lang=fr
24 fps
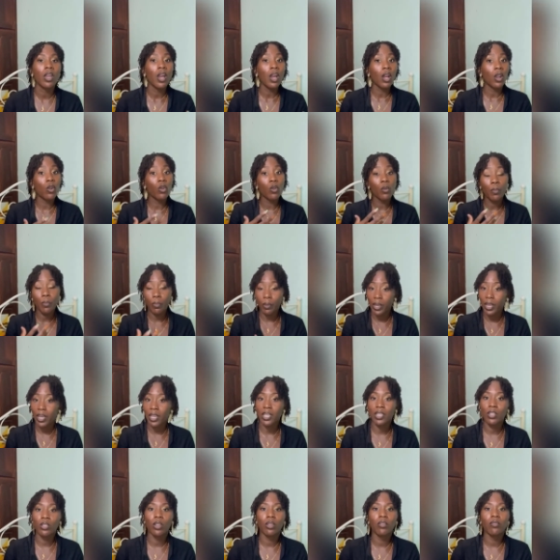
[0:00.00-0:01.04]
Le père,
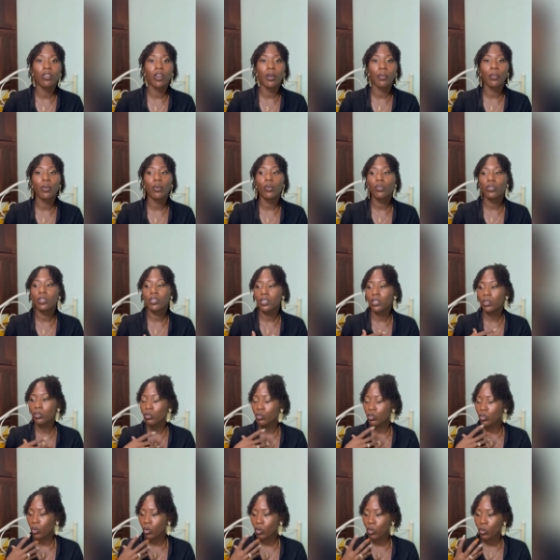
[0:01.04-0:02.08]
il donne vraiment aussi tout
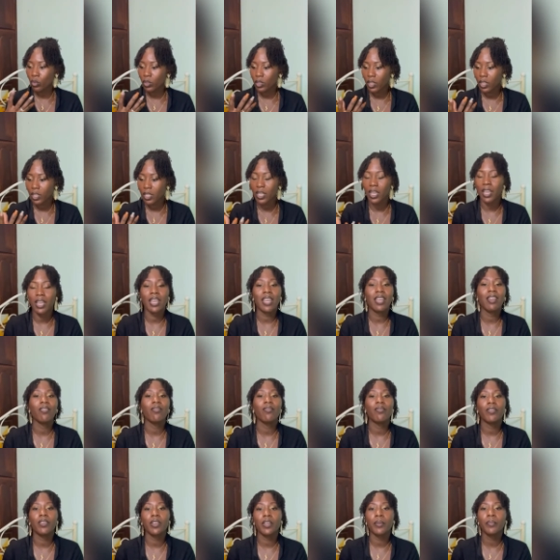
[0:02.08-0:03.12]
son côté qui est
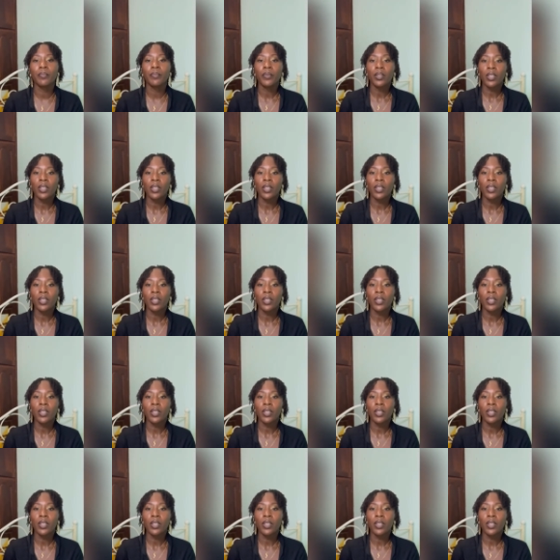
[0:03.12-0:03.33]
élevé,